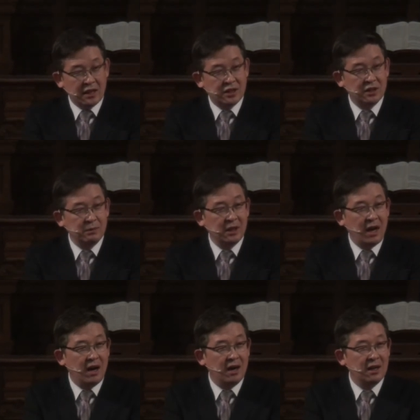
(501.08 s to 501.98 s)
예나
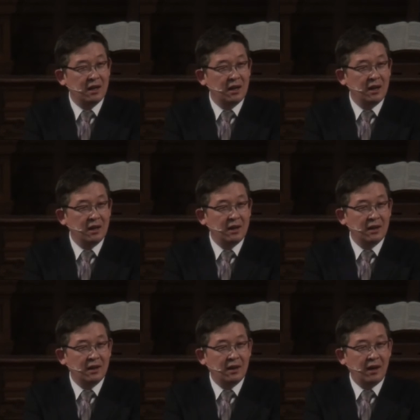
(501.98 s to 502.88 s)
지금이나
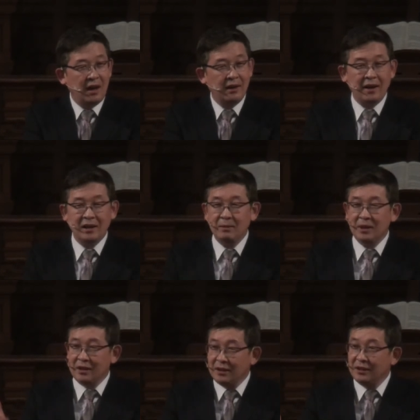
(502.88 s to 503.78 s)

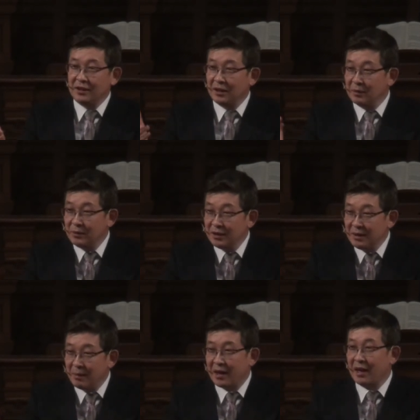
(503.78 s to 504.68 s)
하나님이 있느니
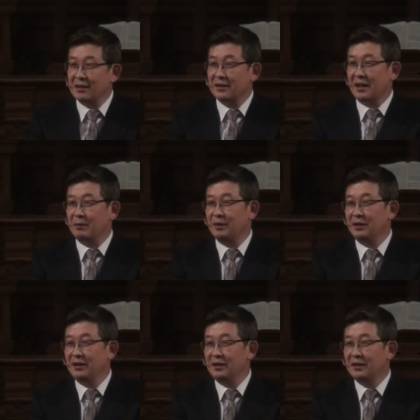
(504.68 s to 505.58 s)
없느니 말하는
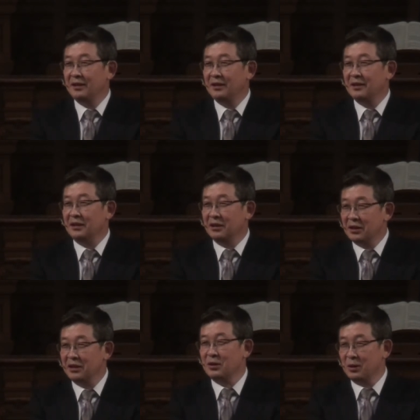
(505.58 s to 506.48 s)
사람들은
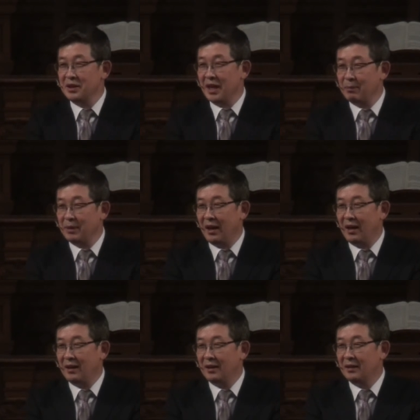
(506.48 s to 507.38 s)
여전히
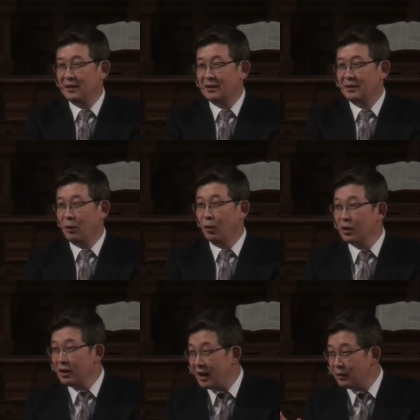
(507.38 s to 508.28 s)
존재합니다.
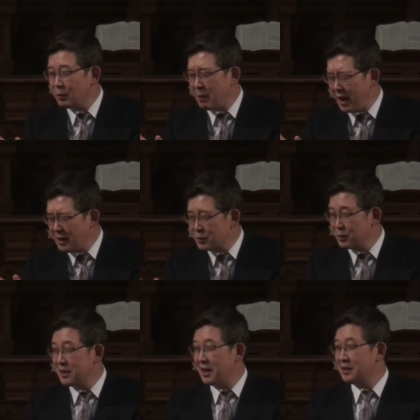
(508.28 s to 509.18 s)
오늘날도
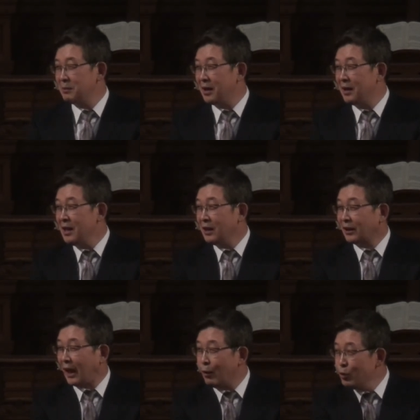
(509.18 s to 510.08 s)
많이 존재하지만
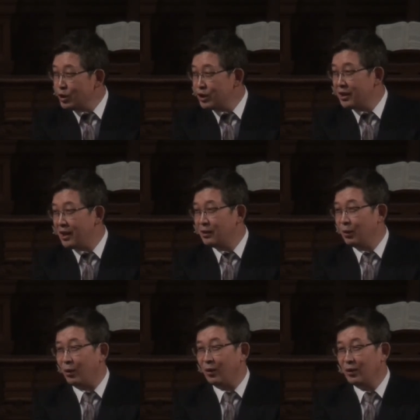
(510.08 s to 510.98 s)
다윗
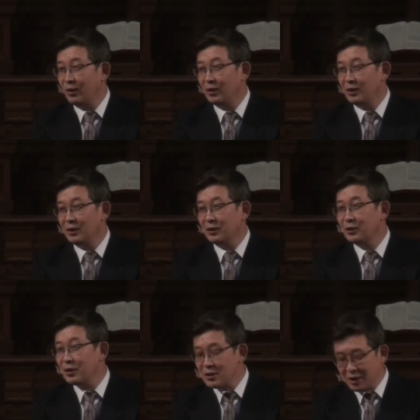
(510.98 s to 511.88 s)
시대에도
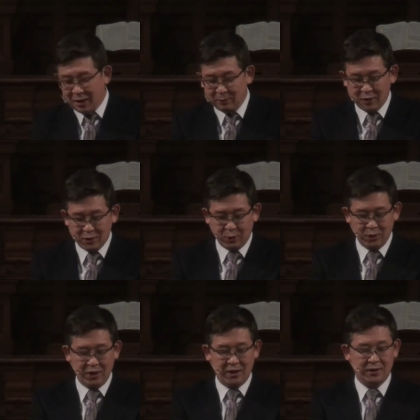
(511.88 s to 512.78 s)
그런
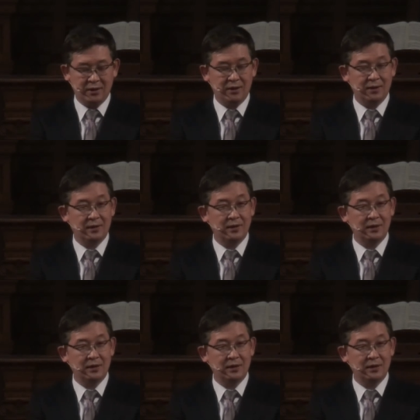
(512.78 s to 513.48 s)
사람들이 존재했어.